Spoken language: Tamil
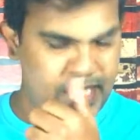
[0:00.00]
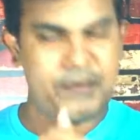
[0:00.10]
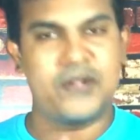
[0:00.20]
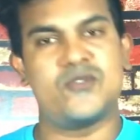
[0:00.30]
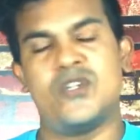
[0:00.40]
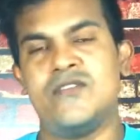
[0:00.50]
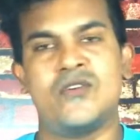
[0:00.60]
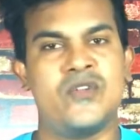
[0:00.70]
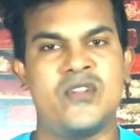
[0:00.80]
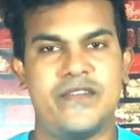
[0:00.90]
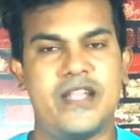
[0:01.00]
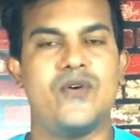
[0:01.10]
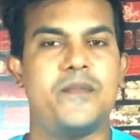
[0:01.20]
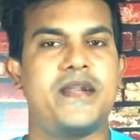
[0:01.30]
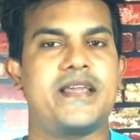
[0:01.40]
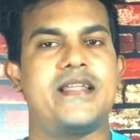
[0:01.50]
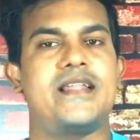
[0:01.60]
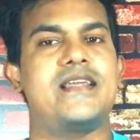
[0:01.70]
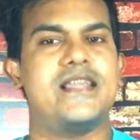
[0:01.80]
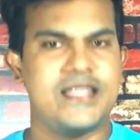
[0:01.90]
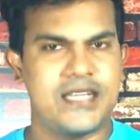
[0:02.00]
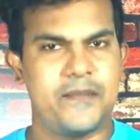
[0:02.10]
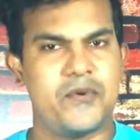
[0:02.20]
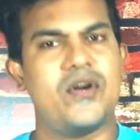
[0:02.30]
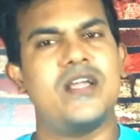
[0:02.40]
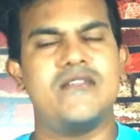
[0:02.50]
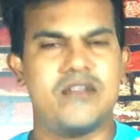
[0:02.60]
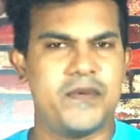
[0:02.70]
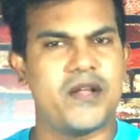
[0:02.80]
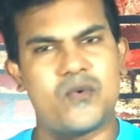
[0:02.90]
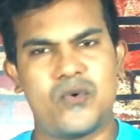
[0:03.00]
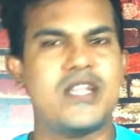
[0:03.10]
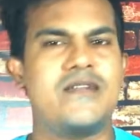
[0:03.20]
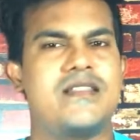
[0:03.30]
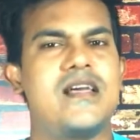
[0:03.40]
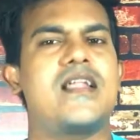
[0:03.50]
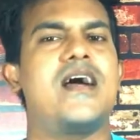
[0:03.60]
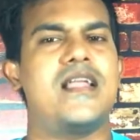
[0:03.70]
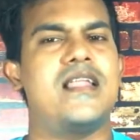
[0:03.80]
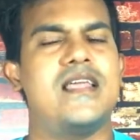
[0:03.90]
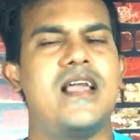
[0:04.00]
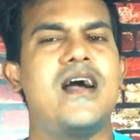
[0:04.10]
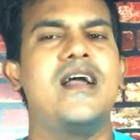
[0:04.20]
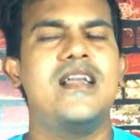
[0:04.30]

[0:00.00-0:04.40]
அப்படின்னு சொல்லி இவர்கிட்ட ஒரு வேலையை ஒப்படைக்கிறாரு இதுக்கப்புறம் இவர் போய் அங்கே கூட்டிகிட்டு வந்தாரா இல்லையா